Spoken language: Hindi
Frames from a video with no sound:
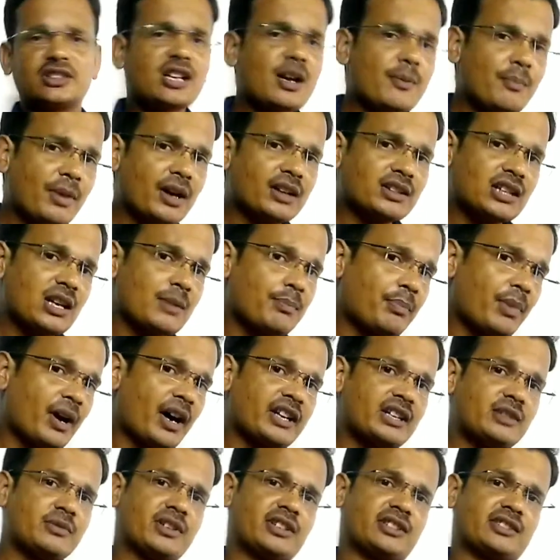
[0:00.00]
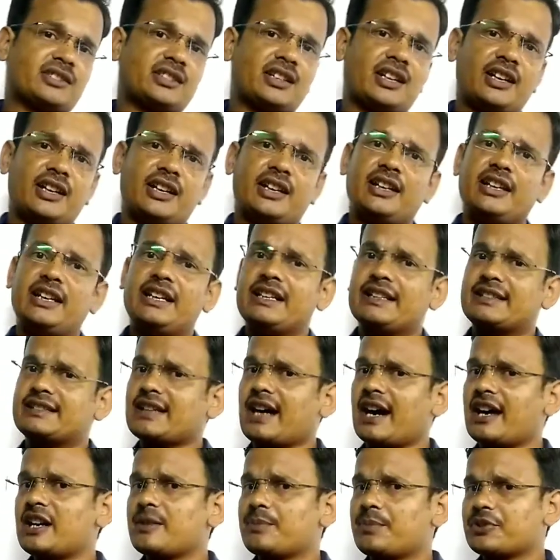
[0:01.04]
हैं ना बादल पानी बरसता है
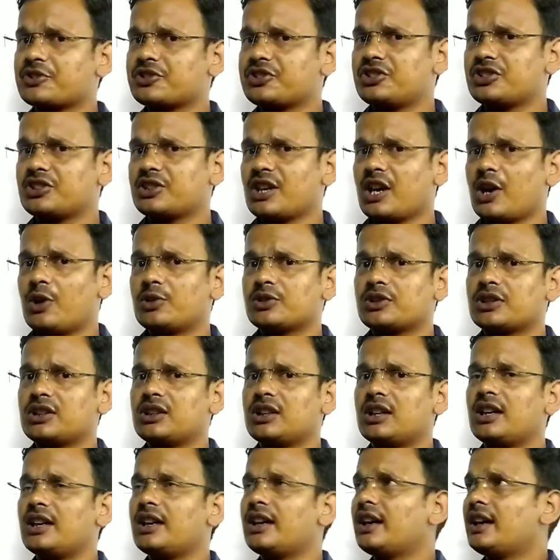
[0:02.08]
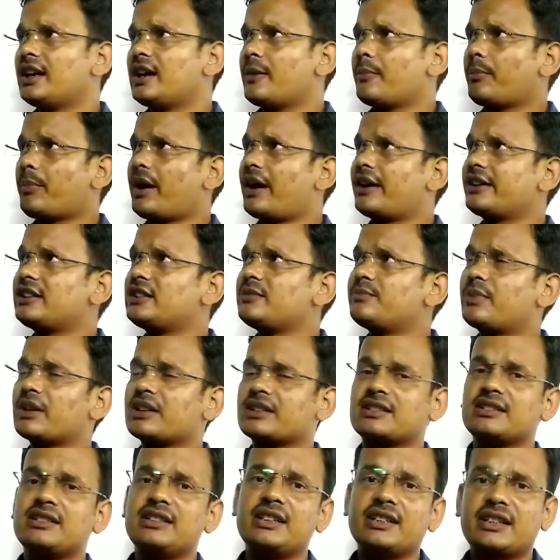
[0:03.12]
सारे पक्षी क्या होते हैं पानी
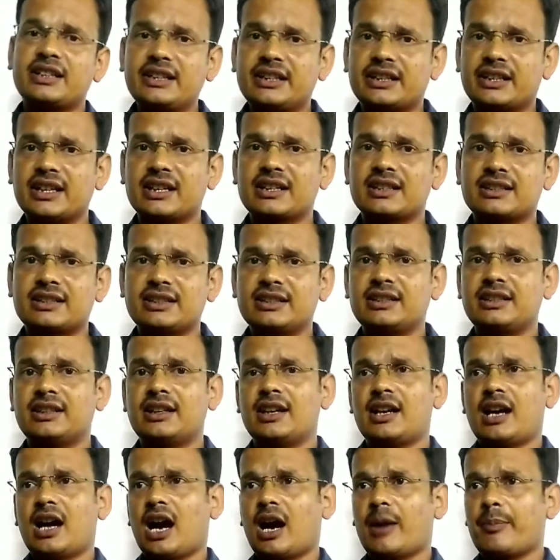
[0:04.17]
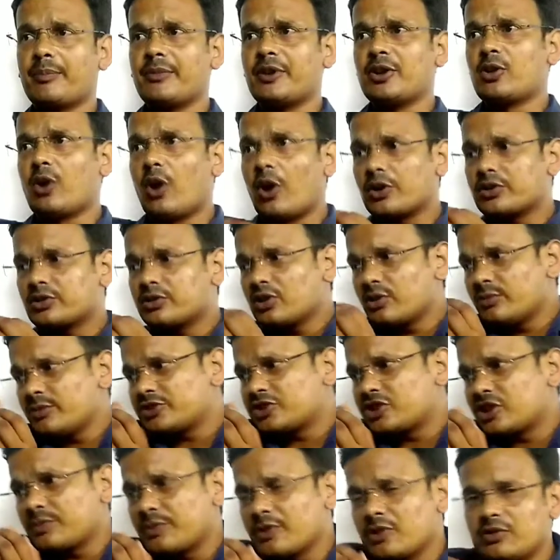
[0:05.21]
बरसने के डर से अपने घोंसलों में
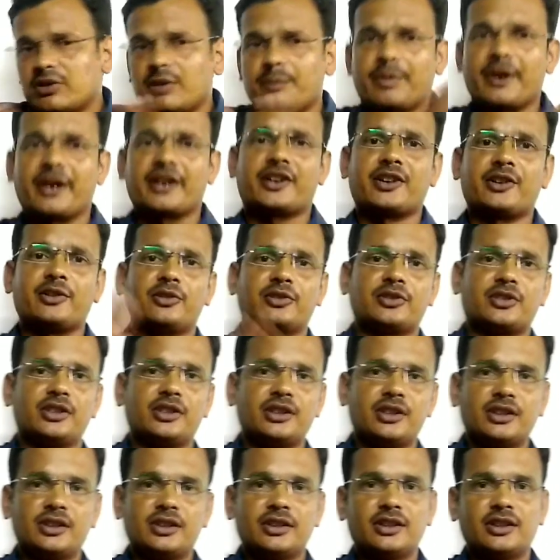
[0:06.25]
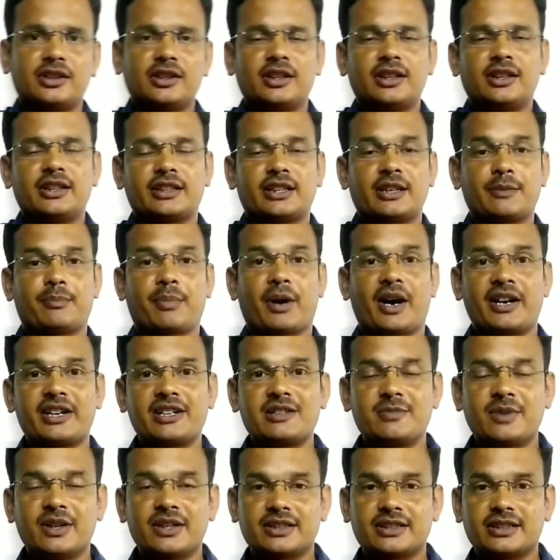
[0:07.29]
छिपे हुए बैठे होते हैं कि पानी
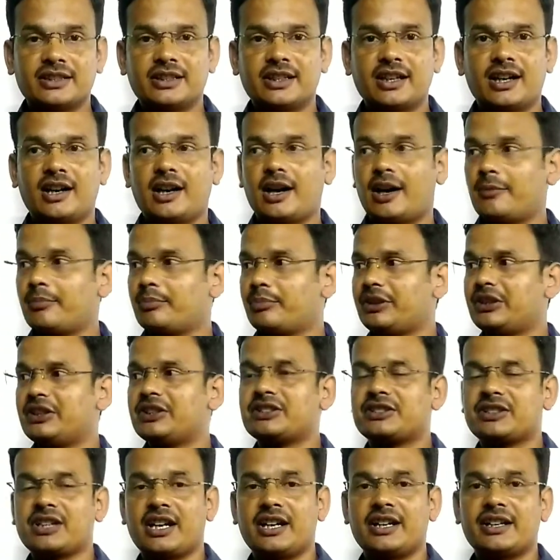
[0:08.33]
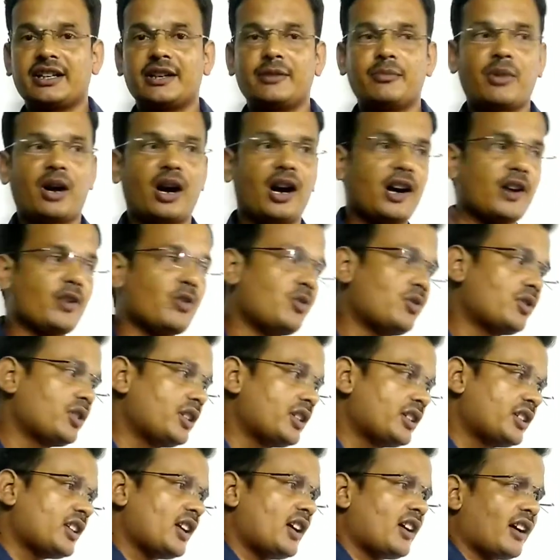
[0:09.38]
बरसेगा हम भीग जाएंगे बाहर होंगे
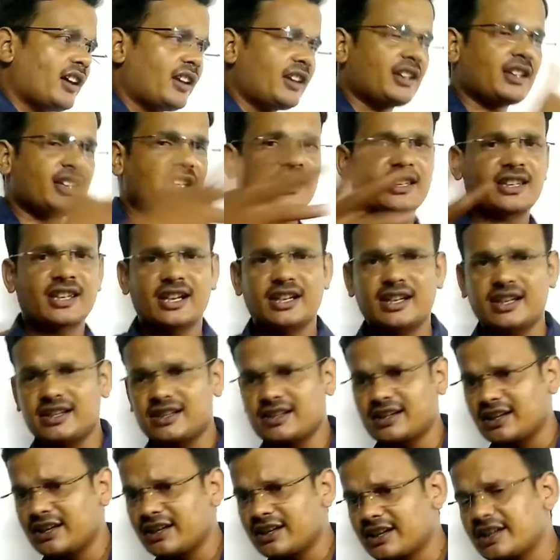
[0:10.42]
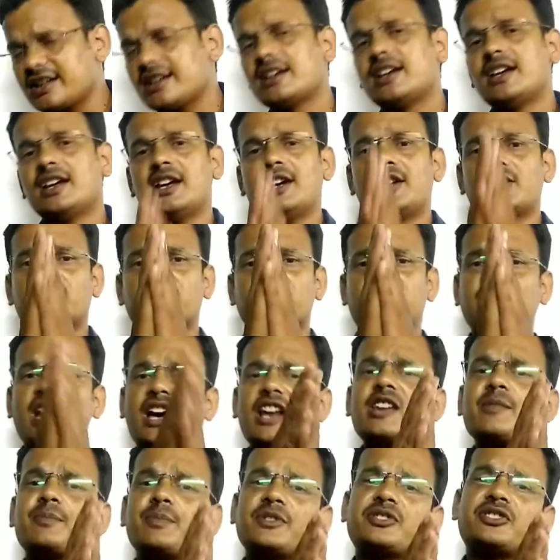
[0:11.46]
क्या करेंगे क्या नहीं करेंगे तो
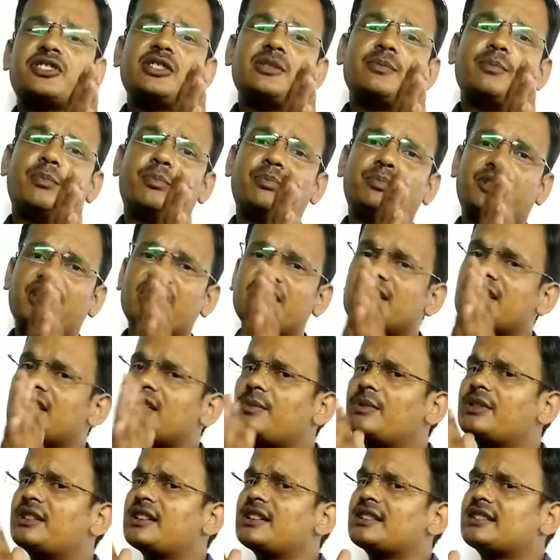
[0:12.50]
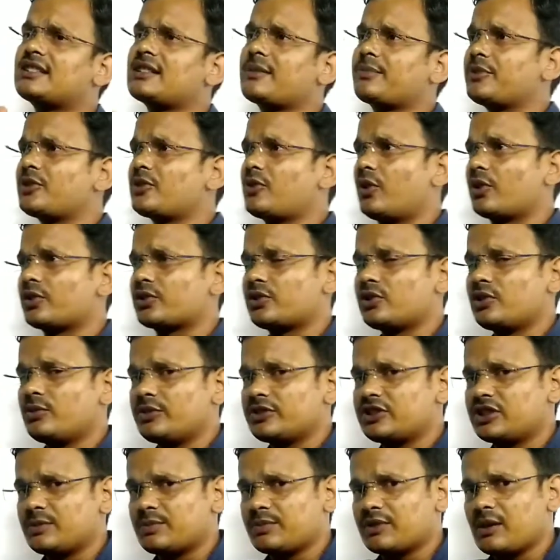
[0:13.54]
सारे पक्षी डर की वजह से अपने घोंसलों में
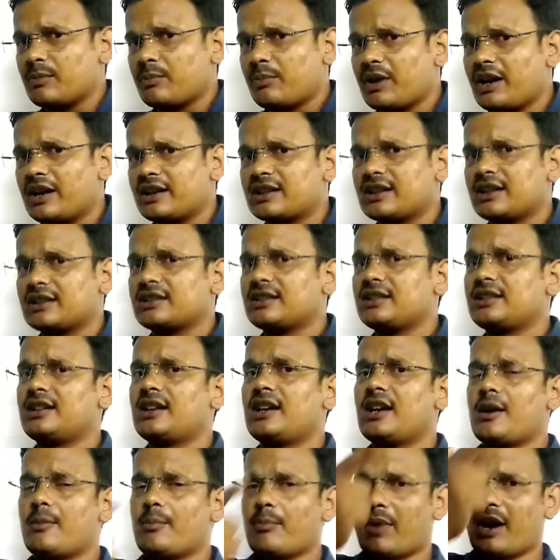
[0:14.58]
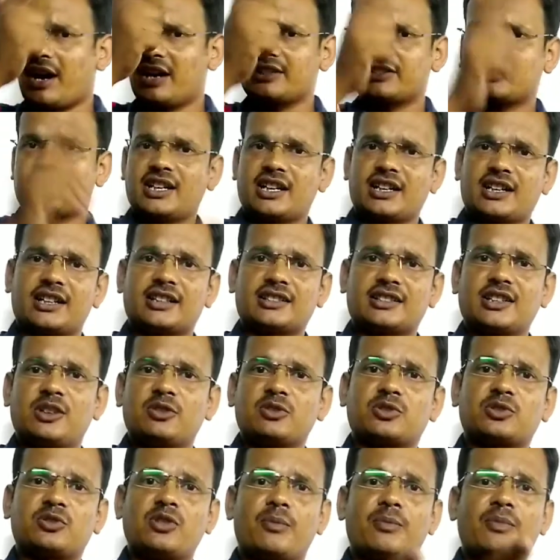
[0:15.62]
छिपके बैठ जाते बाज क्या करता है
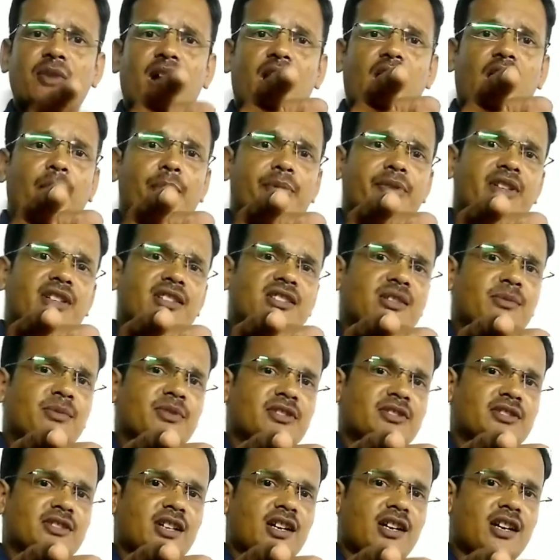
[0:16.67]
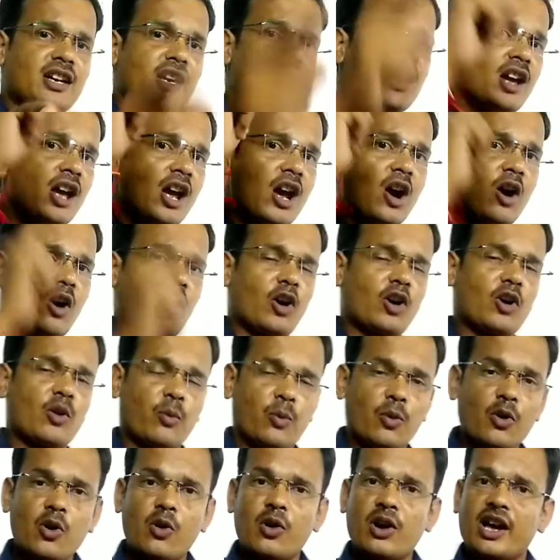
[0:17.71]
उसको अपना अवसर समझता है और
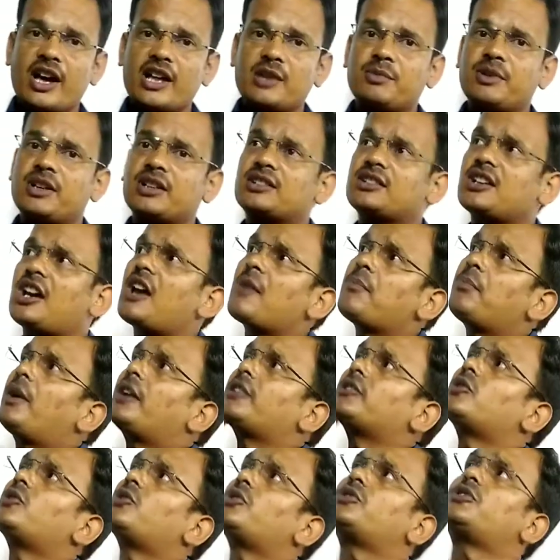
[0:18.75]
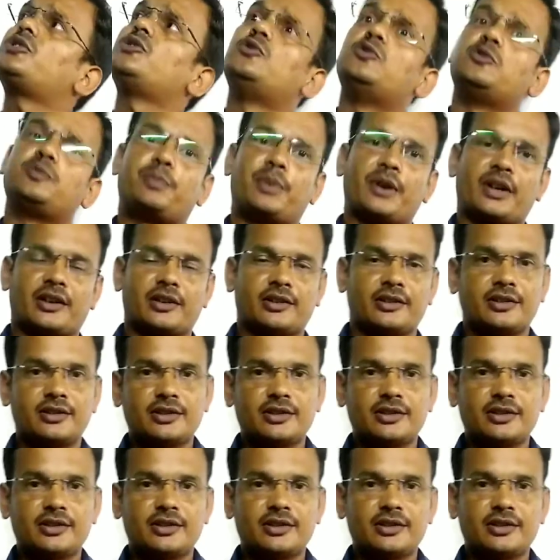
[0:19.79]
वो उड़ान भरता है बादलों से ऊपर